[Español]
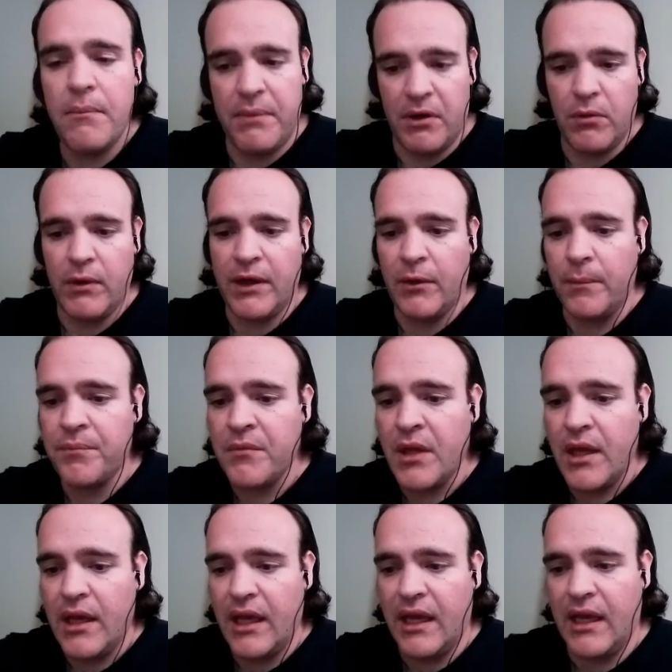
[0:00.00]
Pero bueno,
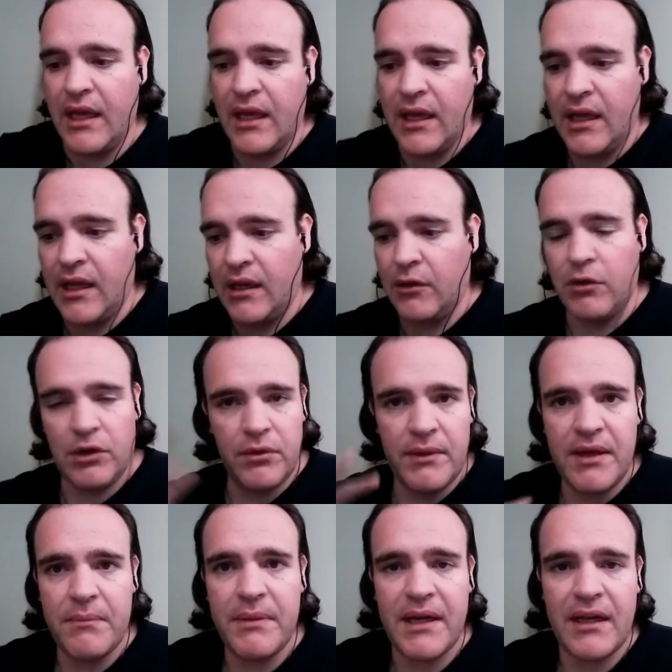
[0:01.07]
eh, cuando
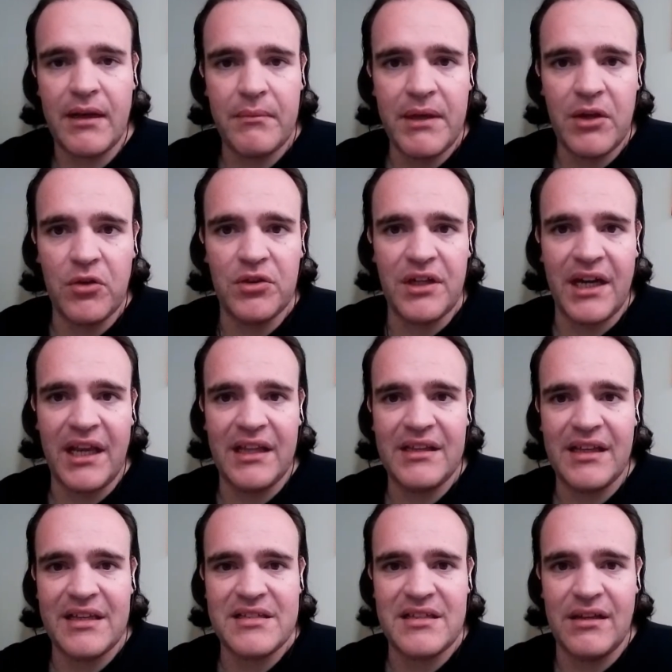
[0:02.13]
venía para acá me encontré
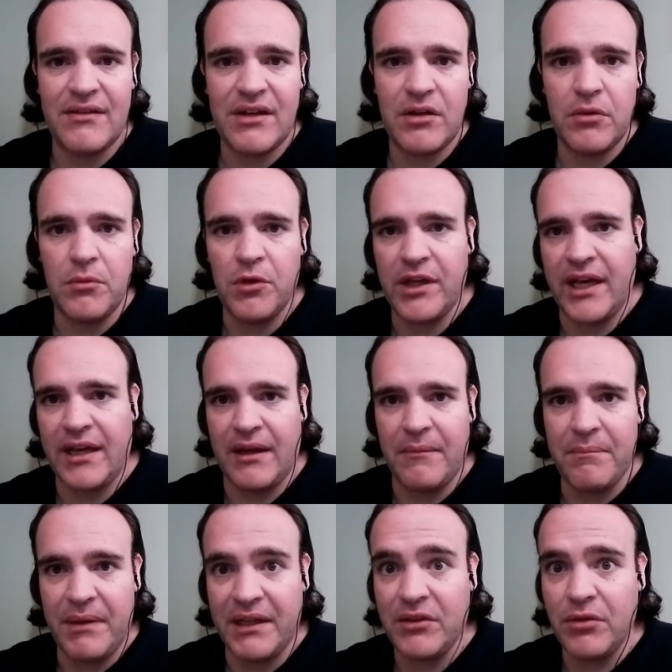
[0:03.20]
gente que estaba como que
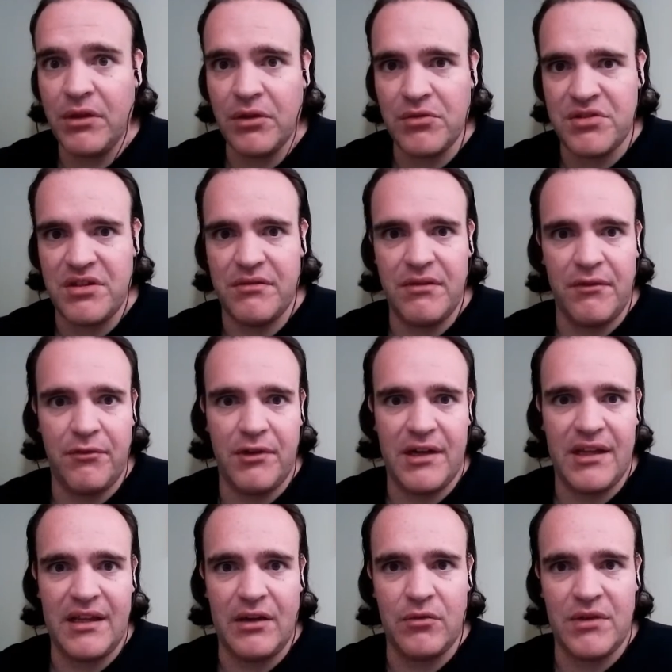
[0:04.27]
acampando inclusive
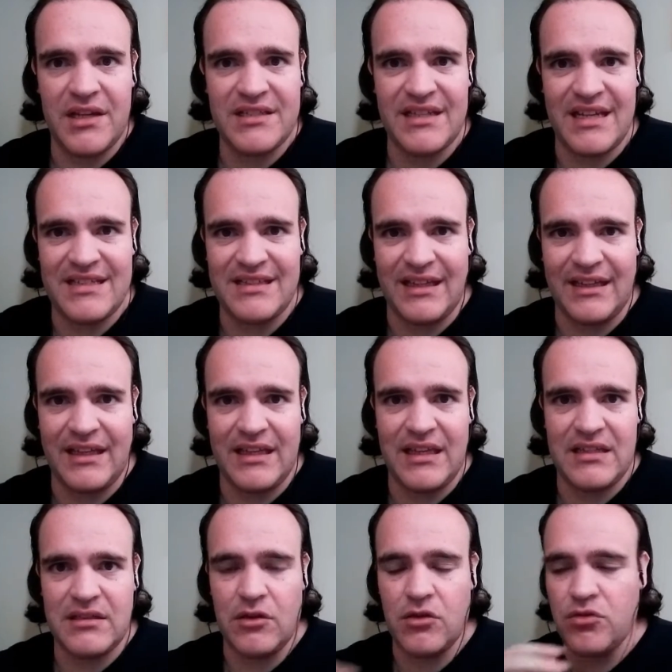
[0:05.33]
afuera de algunas de las
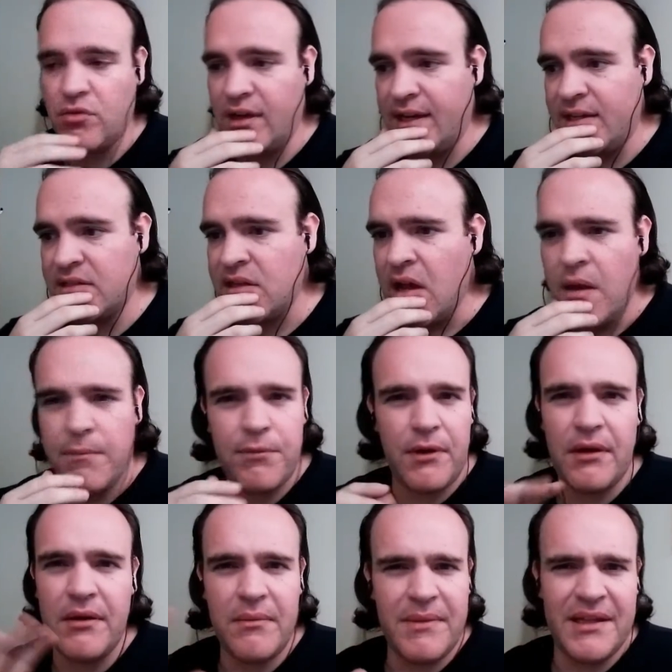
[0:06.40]
taquillas de los lugares.
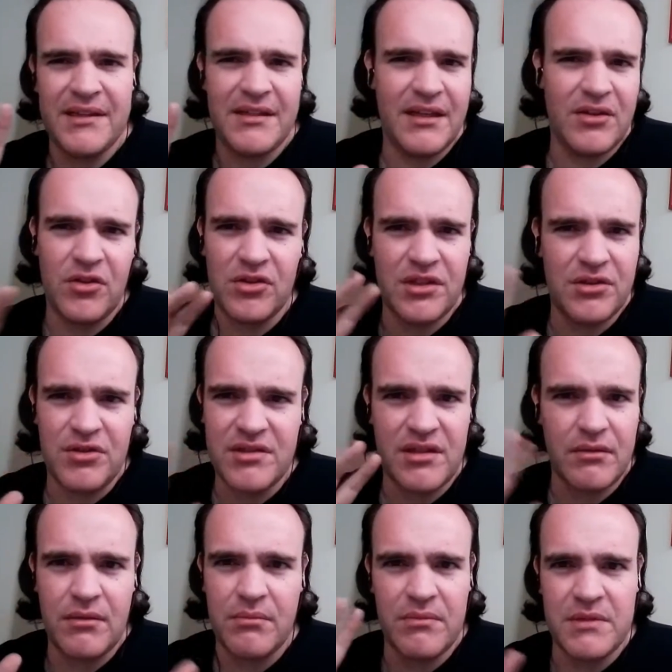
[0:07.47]
Probablemente no, no
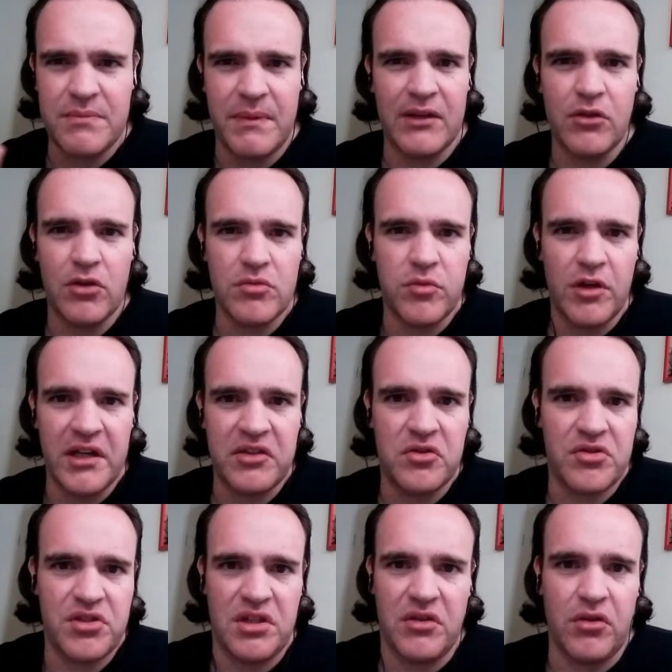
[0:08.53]
estaban esperando los
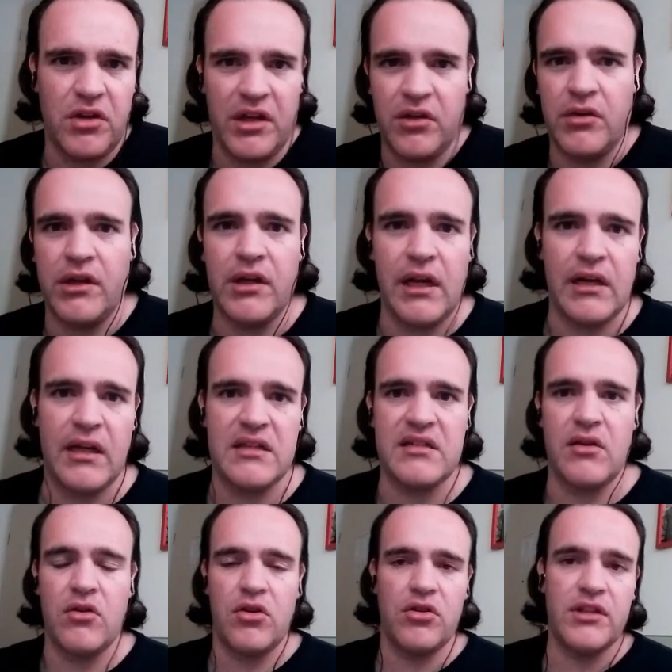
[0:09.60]
boletos, sino que no
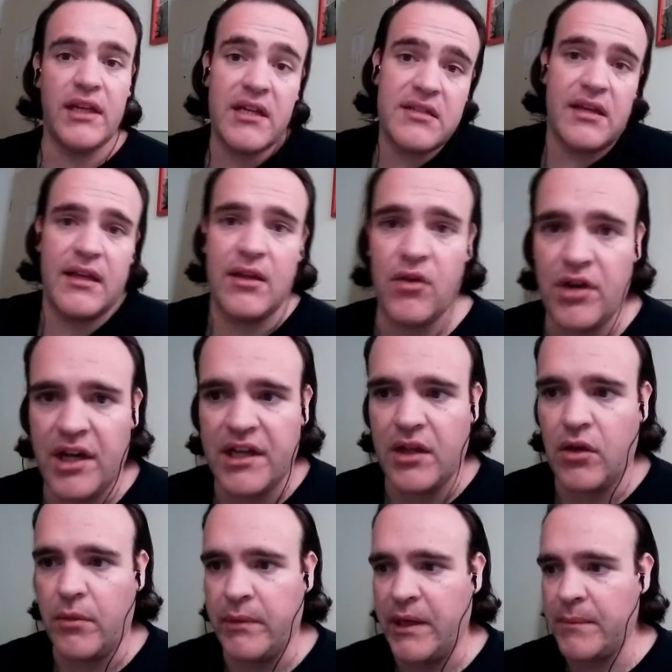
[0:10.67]
alcanzaron un hotel y se quedaron ahí a
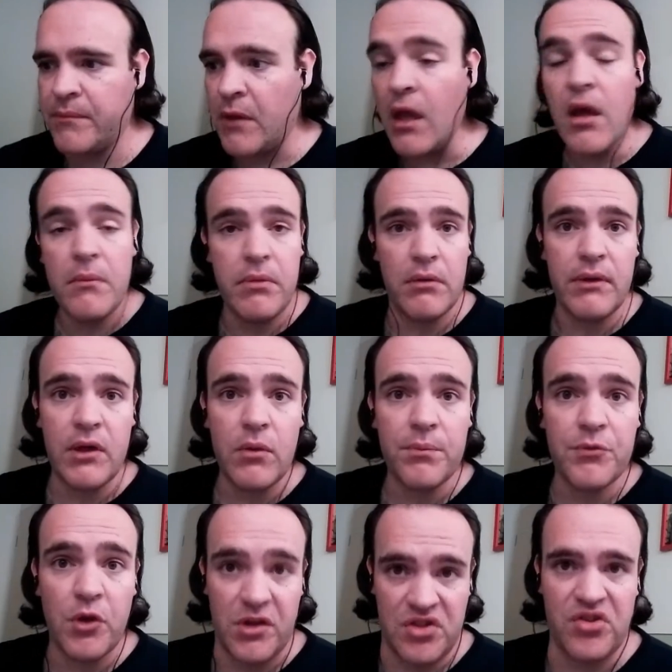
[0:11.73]
dormir. Pero bueno,
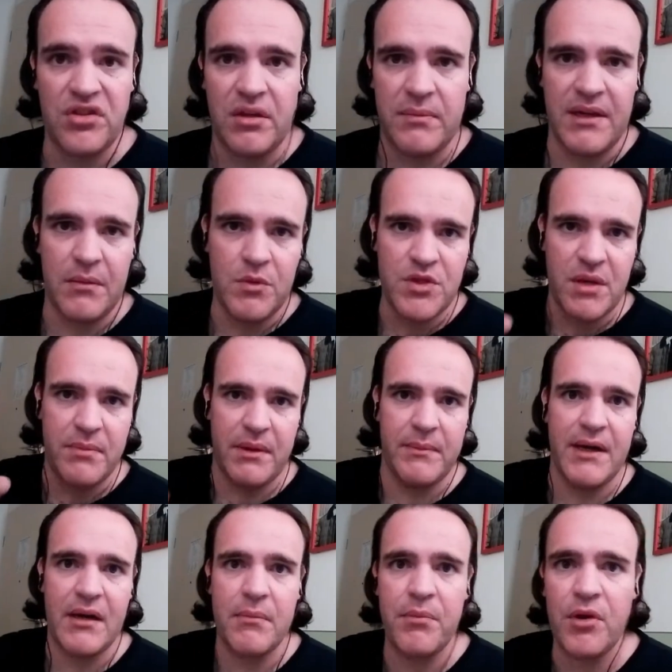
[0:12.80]
con esto terminamos el
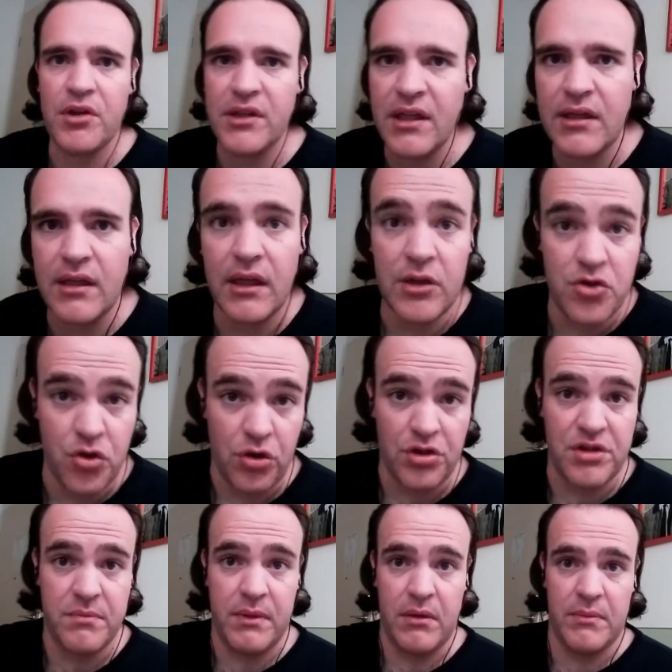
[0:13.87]
primer reporte de
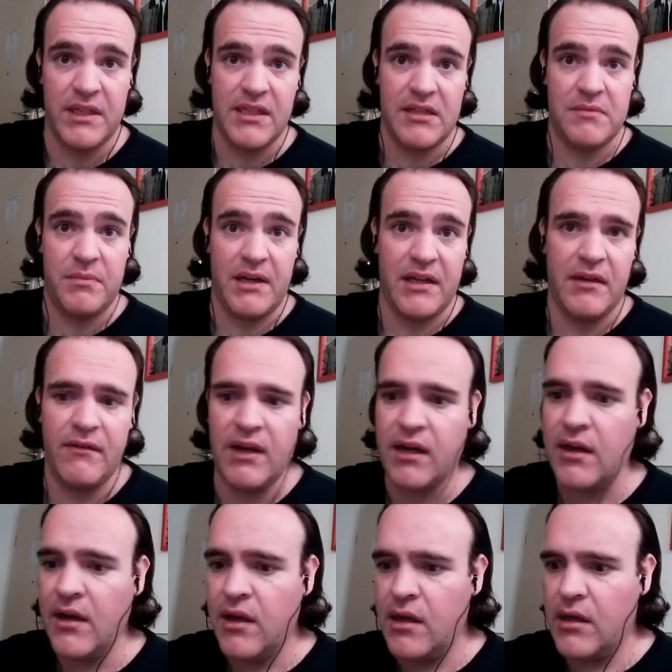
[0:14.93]
churros y palomitas para
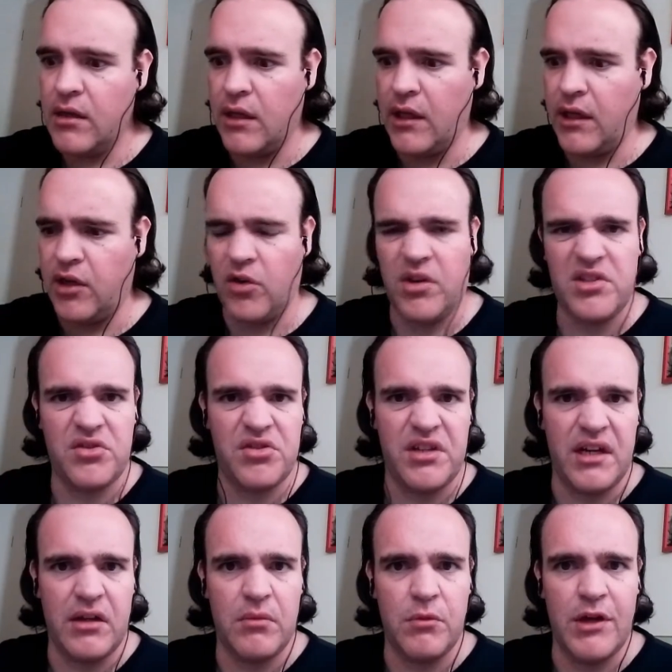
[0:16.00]
llevar. Eh, creo que esto
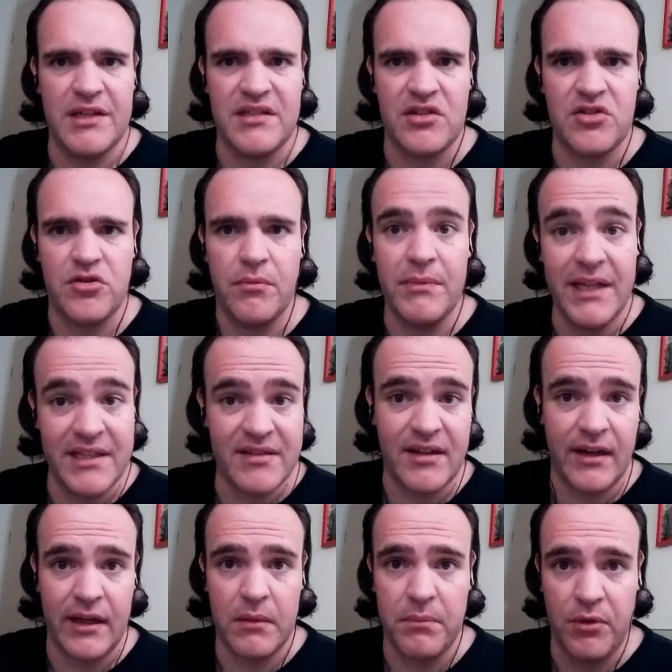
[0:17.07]
sería como la sección
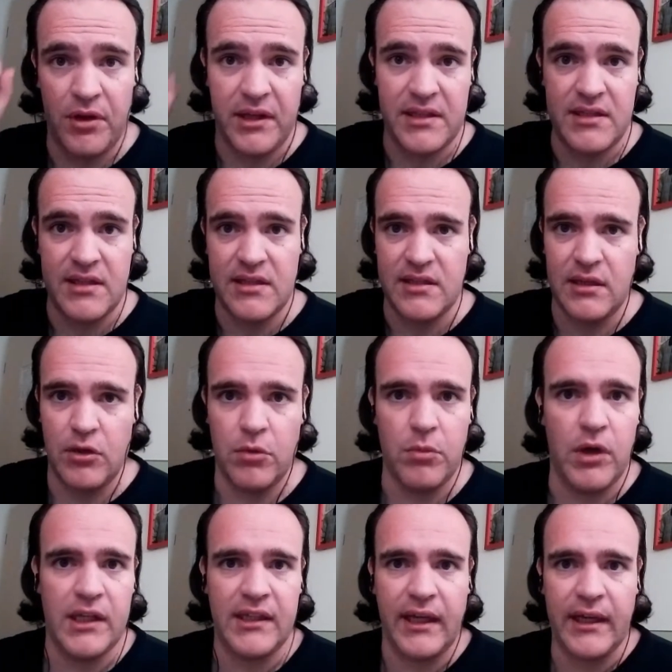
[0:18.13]
Blitzkrieg porque es así
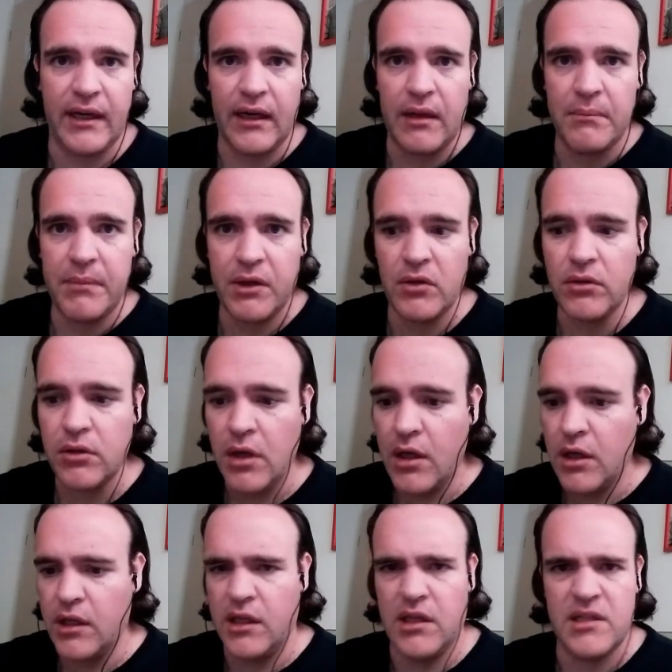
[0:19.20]
como ataque relámpago
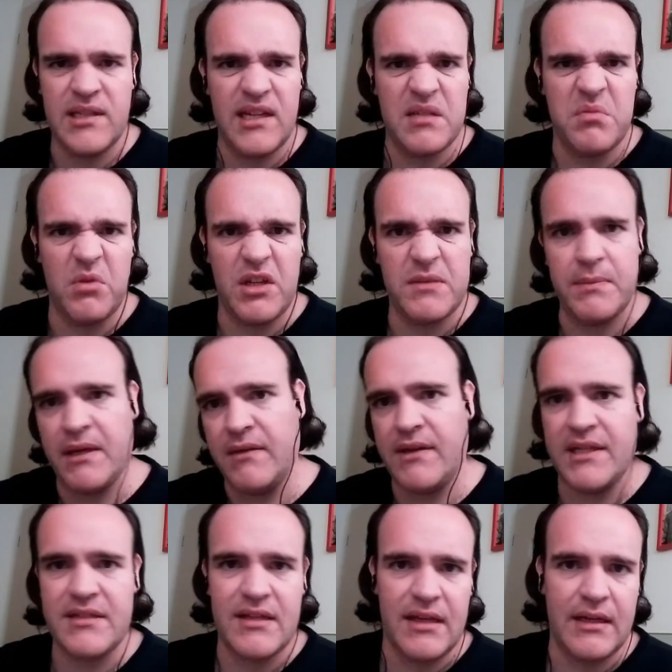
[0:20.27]
y es de las pocas
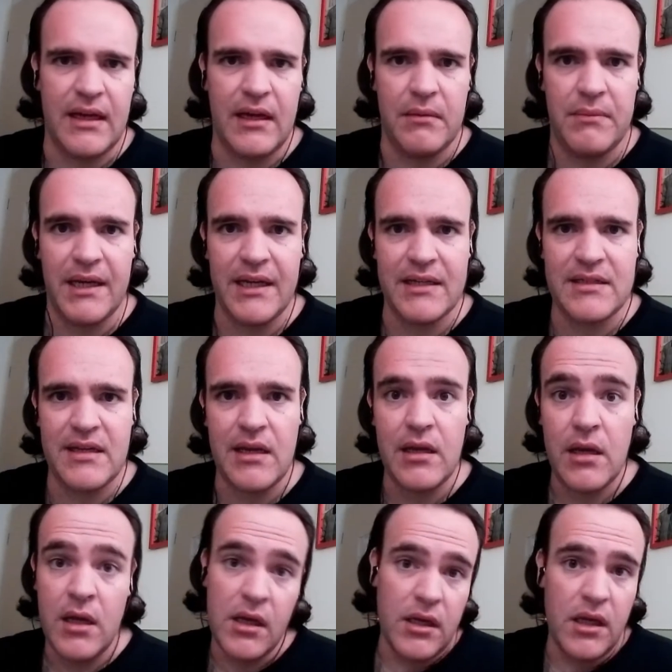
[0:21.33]
palabras en alemán que sé.
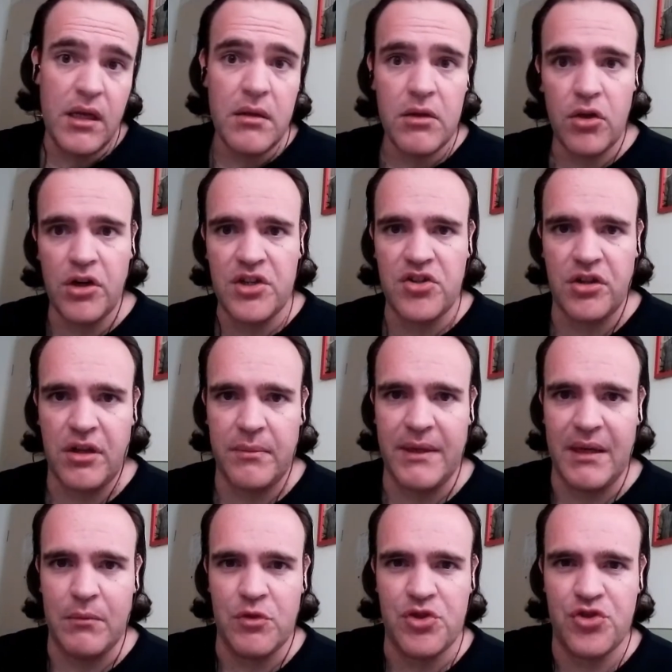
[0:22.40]
Y con eso
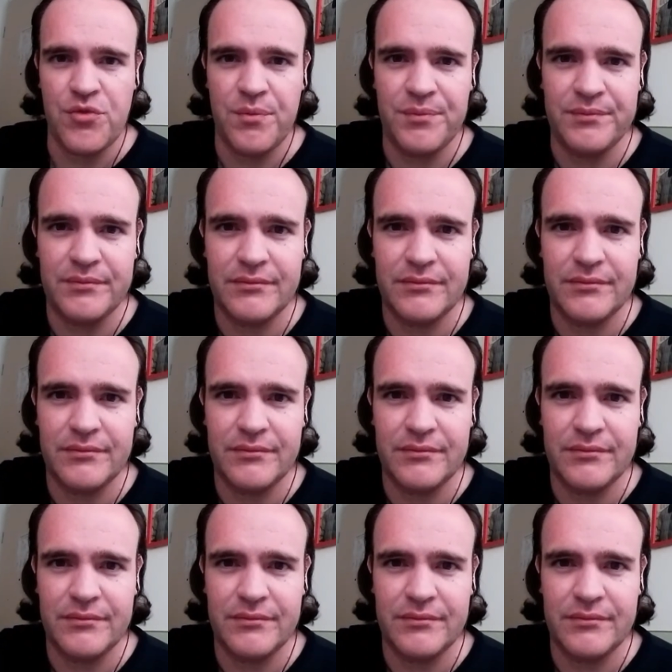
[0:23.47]
terminamos.